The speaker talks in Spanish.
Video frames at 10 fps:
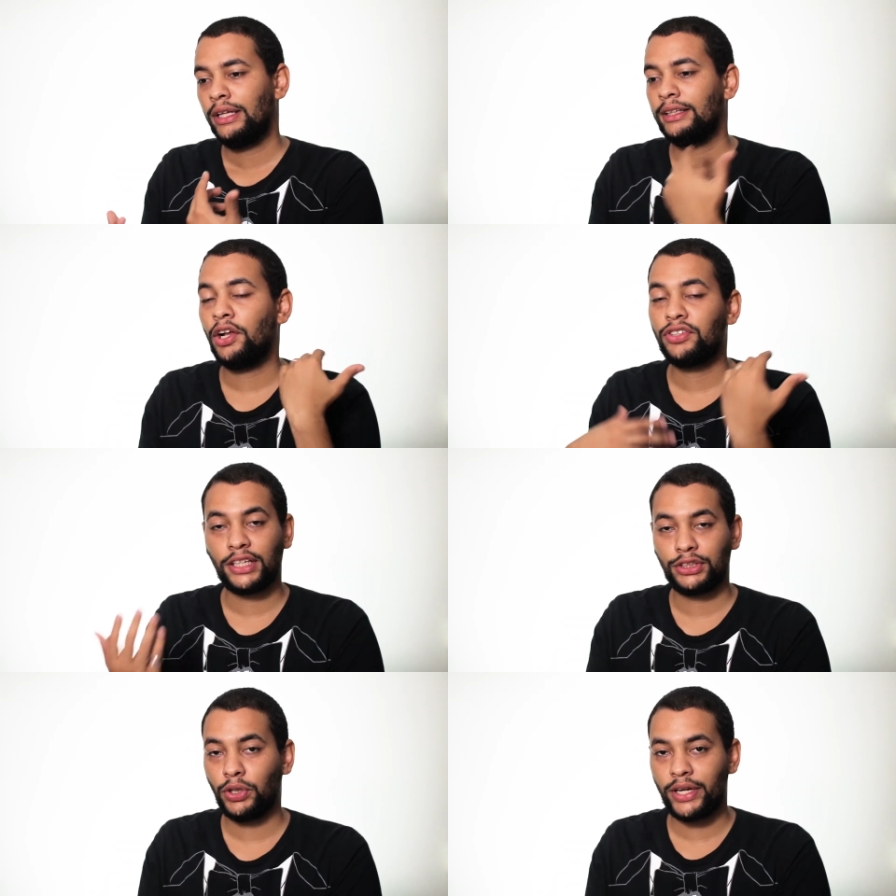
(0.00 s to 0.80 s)
de los
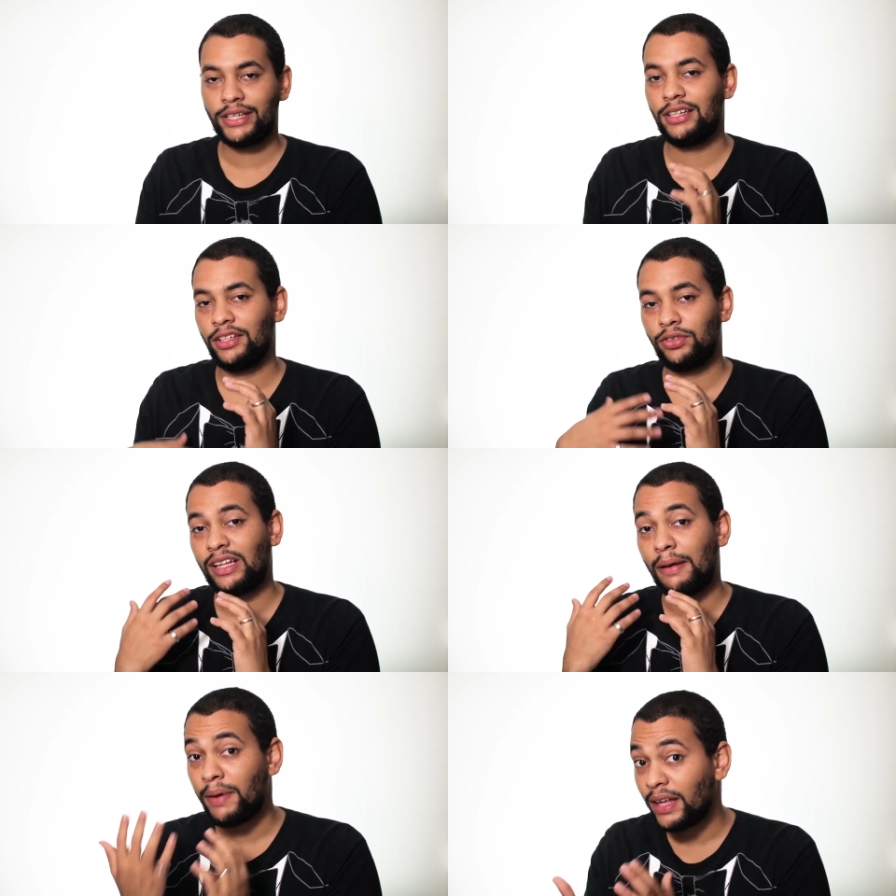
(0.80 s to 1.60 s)
actores y esto
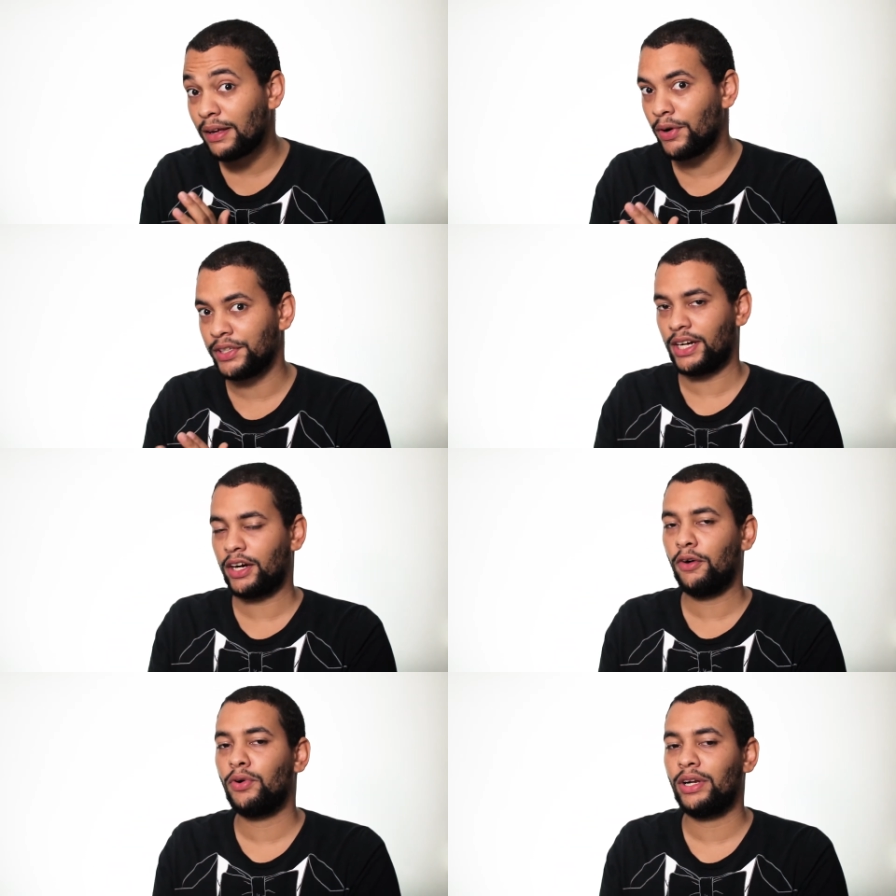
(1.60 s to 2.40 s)
también demuestra
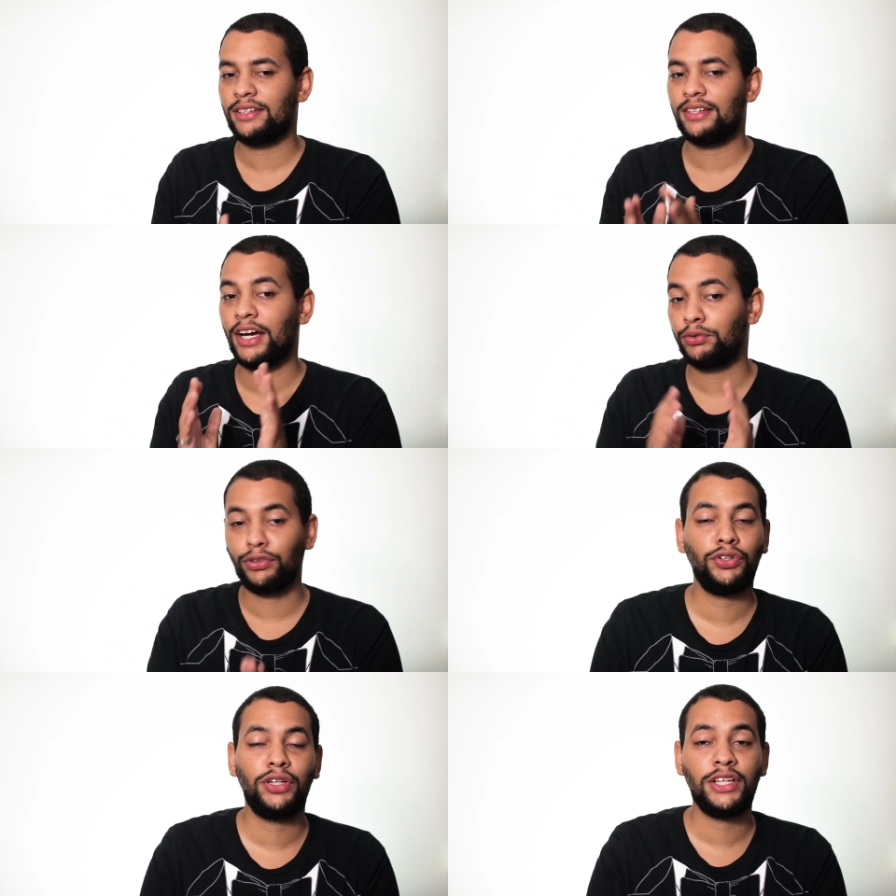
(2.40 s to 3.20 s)
cómo las
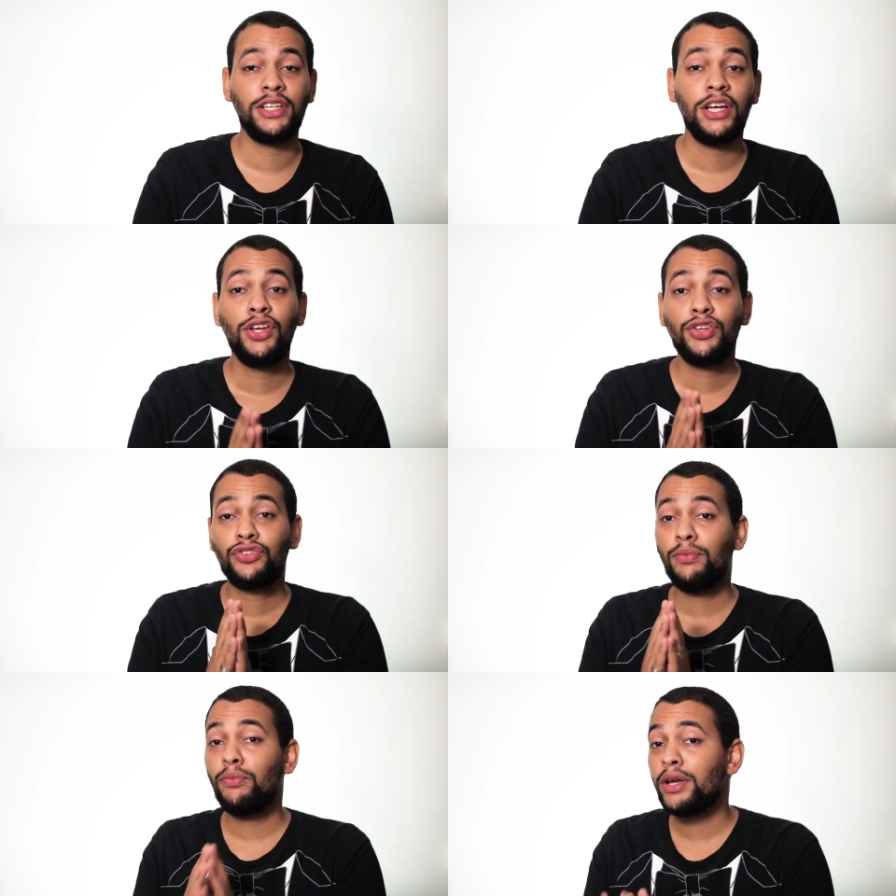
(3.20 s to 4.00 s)
actuaciones
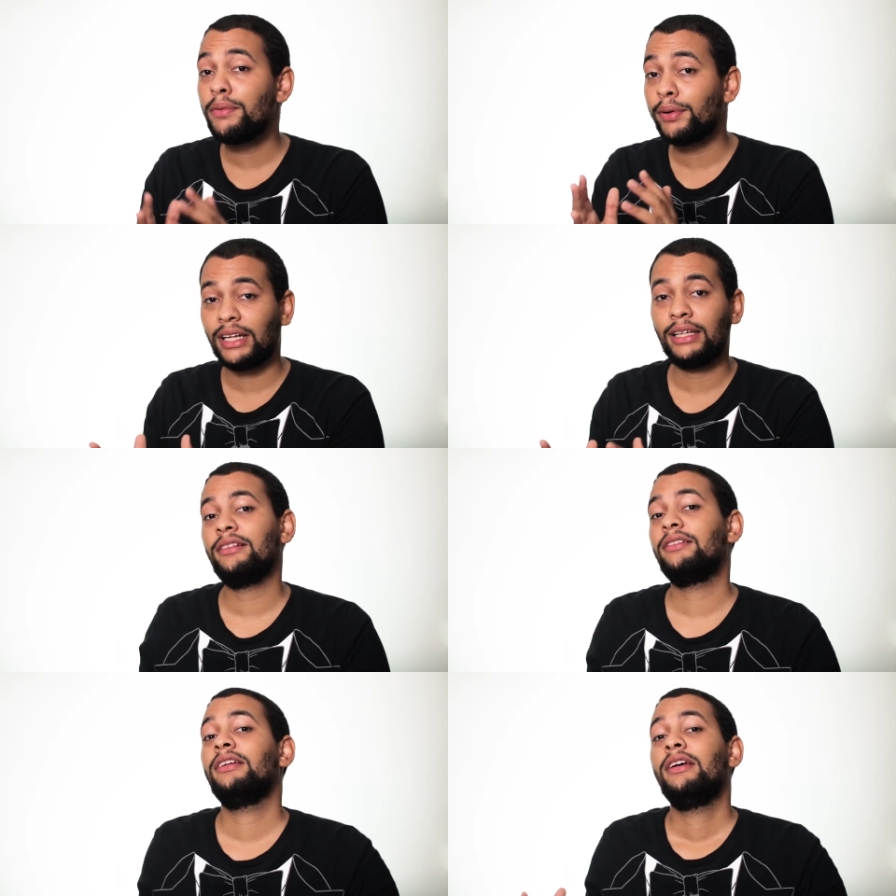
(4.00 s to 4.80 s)
son muy importantes